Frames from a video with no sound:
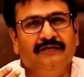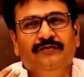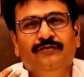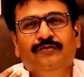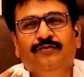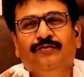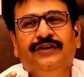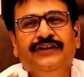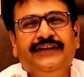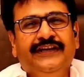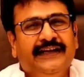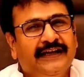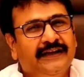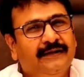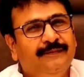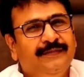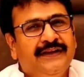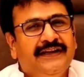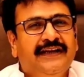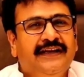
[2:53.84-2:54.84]
नौकरी
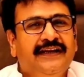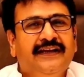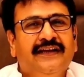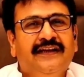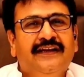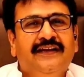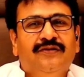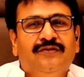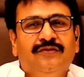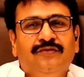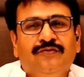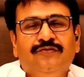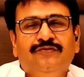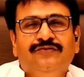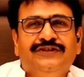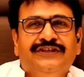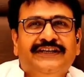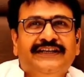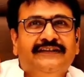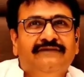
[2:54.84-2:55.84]
कर भी रहे हैं तो
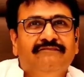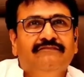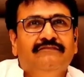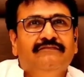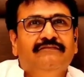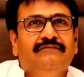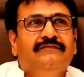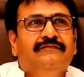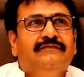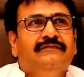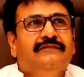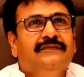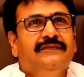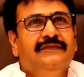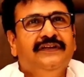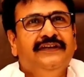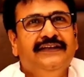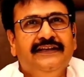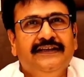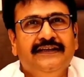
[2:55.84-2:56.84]
कुछ के
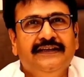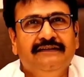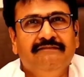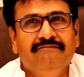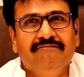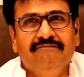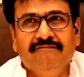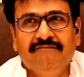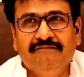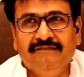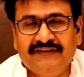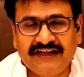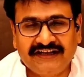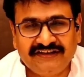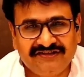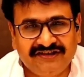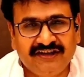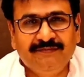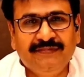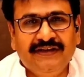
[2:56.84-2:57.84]
ये
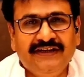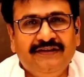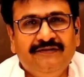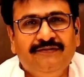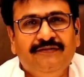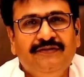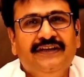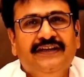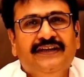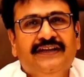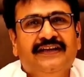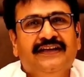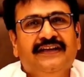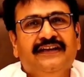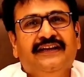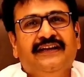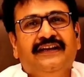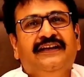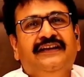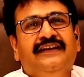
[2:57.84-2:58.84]
टेंशन बनी हुई है कि
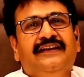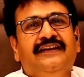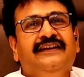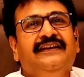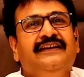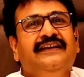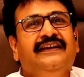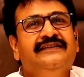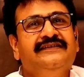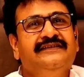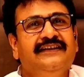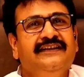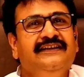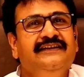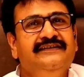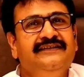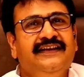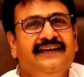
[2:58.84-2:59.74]
रहेगी या चली